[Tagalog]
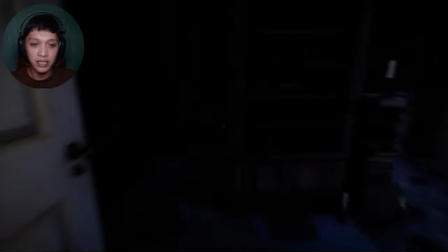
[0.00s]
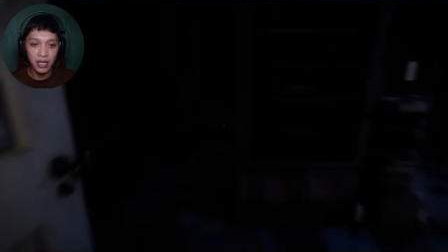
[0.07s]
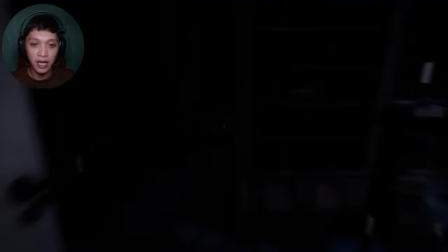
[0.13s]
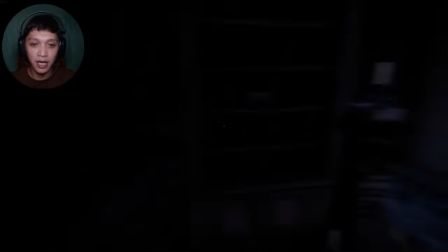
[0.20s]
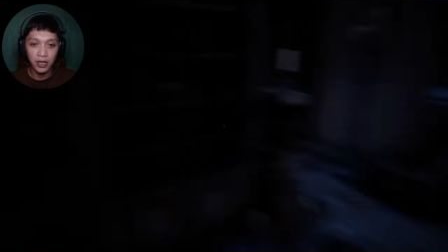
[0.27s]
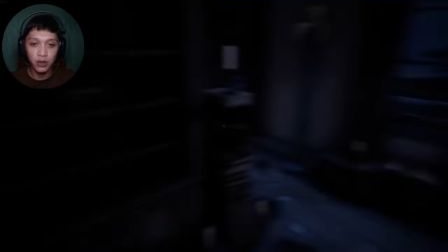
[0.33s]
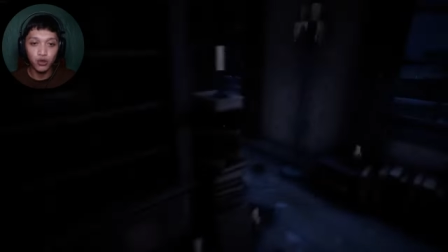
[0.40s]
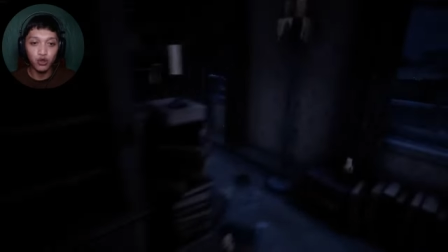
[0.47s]

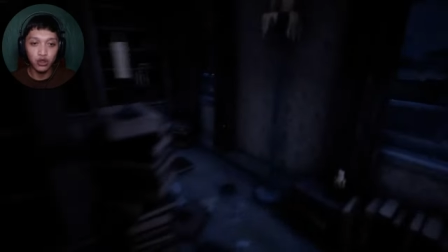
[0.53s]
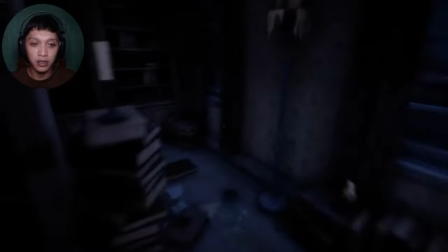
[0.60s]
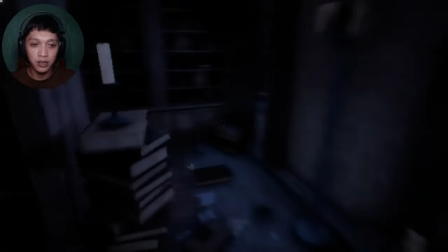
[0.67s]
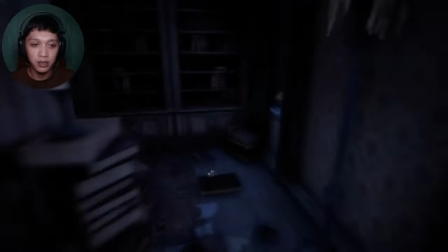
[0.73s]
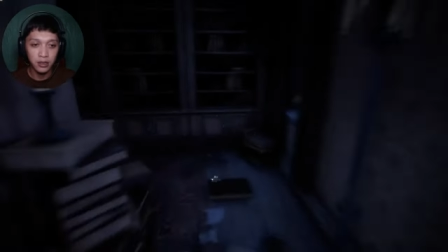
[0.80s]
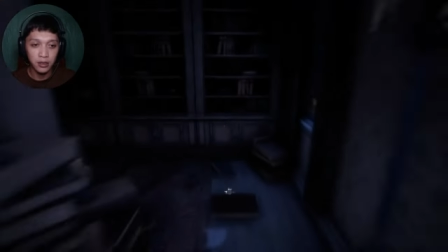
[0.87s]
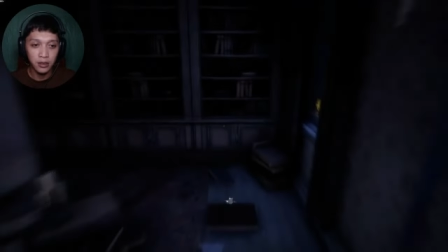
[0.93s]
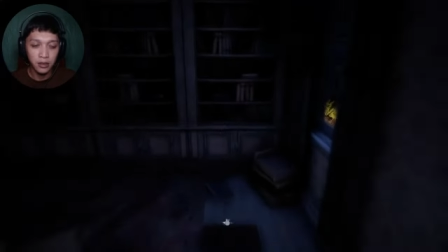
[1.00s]
a root.
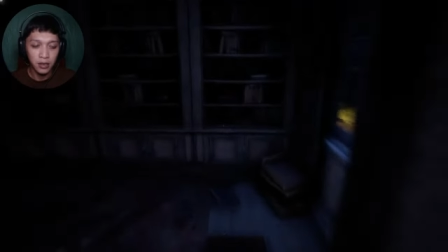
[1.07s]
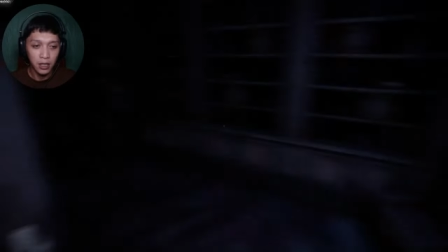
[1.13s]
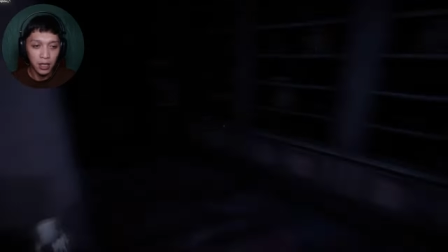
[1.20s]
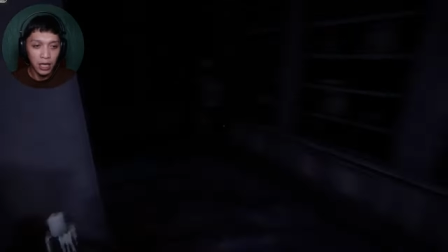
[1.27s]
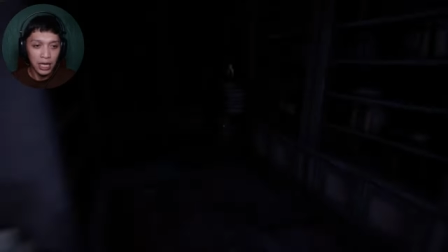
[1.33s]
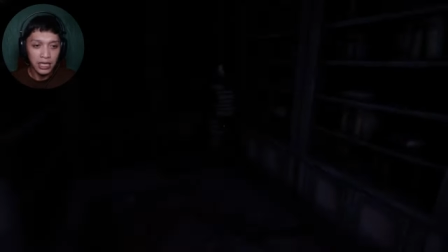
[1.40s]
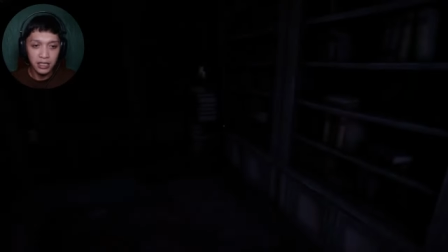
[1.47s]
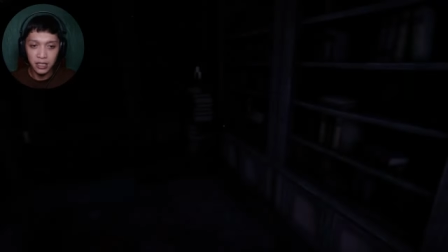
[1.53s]

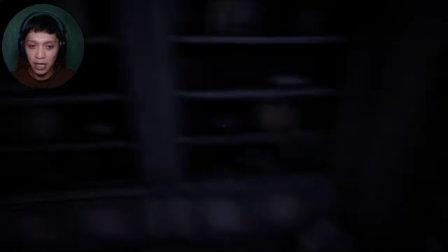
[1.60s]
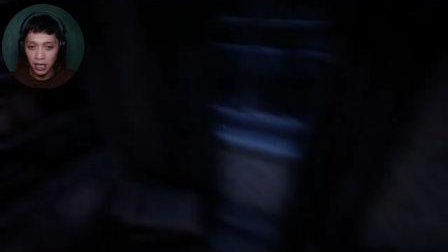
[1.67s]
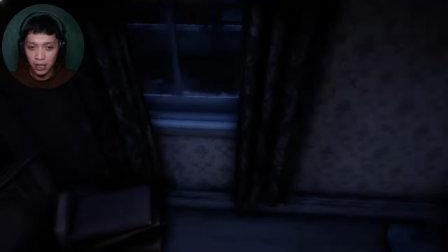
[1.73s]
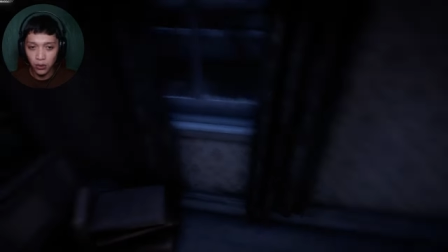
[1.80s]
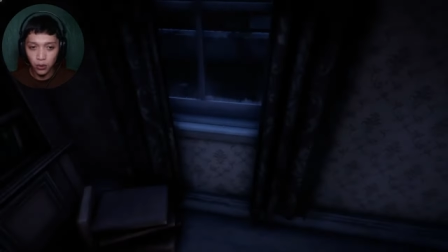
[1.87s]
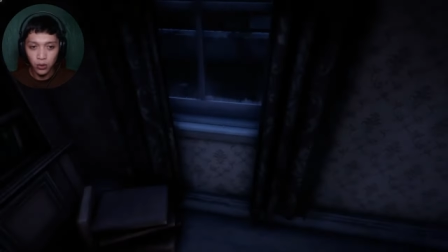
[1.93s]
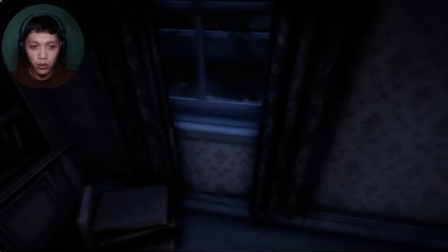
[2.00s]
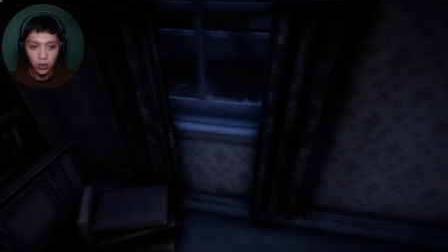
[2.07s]
It's a
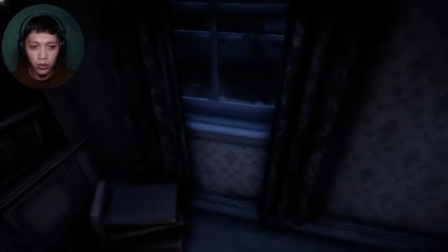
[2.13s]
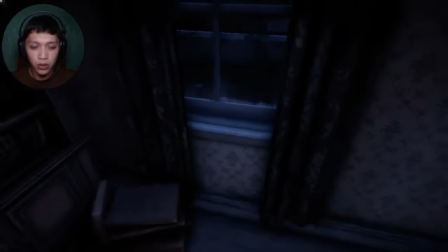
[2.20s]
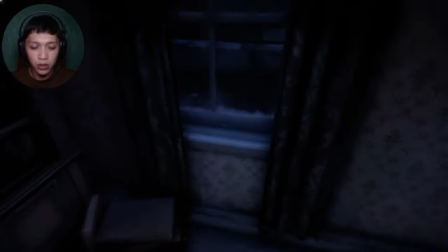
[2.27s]
root.